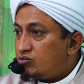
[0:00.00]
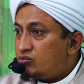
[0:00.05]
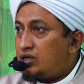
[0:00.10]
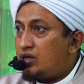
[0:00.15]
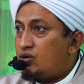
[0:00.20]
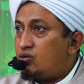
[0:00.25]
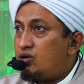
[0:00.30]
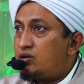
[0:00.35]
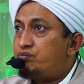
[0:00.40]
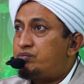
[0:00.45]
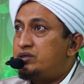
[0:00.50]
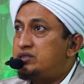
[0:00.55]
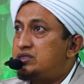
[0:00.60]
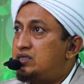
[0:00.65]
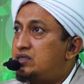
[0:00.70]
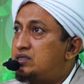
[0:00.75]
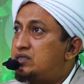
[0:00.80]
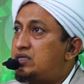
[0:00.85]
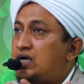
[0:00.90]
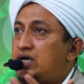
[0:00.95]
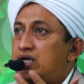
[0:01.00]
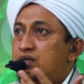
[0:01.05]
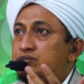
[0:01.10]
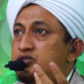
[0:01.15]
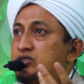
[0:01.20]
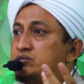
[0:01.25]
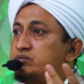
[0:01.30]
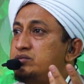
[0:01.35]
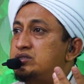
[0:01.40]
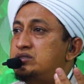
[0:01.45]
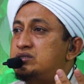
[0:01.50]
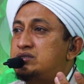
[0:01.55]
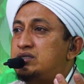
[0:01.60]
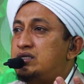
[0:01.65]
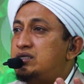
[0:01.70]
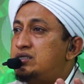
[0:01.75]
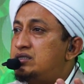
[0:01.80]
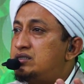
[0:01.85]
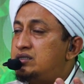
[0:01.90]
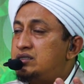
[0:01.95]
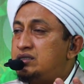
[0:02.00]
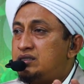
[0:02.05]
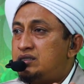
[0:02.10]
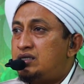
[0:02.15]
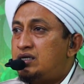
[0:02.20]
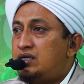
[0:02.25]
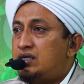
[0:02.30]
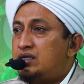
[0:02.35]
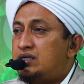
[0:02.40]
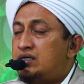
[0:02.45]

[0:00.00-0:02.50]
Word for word: bahwa pencipta alam semesta ini